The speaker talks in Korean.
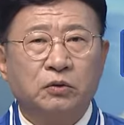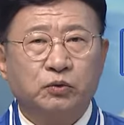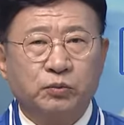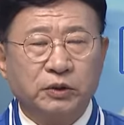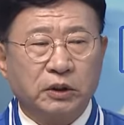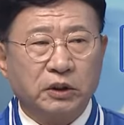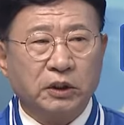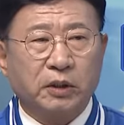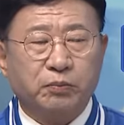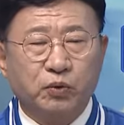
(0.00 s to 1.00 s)
주민들이
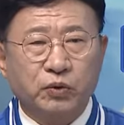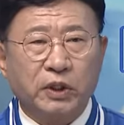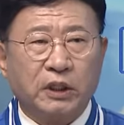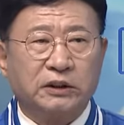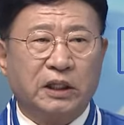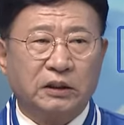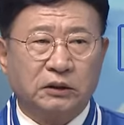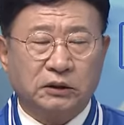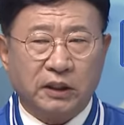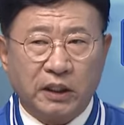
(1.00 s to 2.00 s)
이렇게 붕괴하지
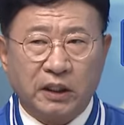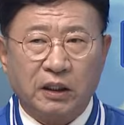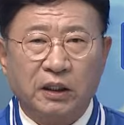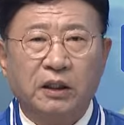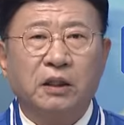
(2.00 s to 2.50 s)
않을 때